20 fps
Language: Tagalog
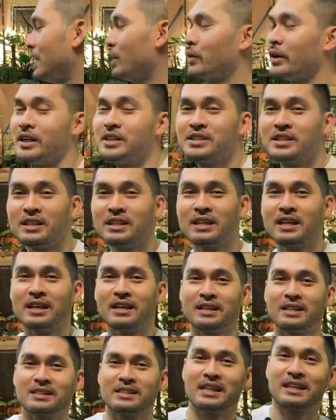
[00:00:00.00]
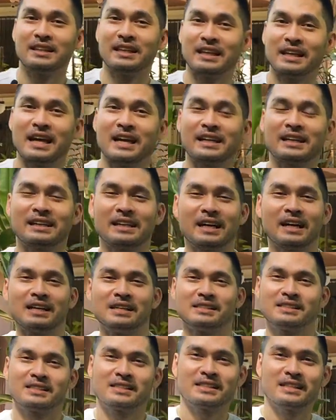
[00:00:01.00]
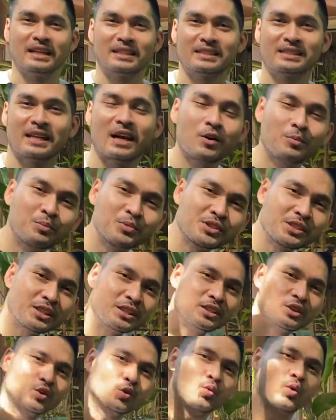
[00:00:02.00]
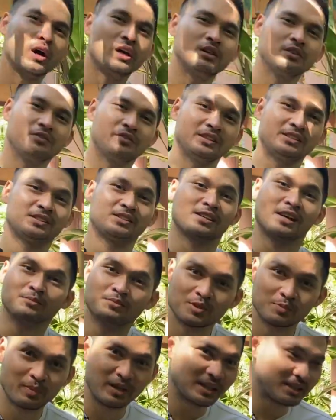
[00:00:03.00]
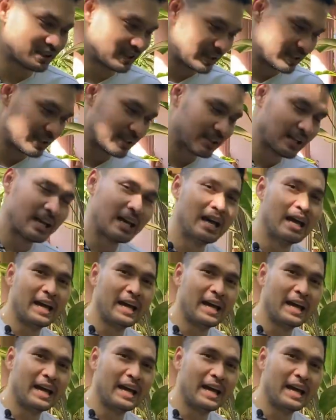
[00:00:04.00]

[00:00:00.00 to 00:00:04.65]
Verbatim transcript: location na Sandriana guys, let's now proceed to one of its subspecies.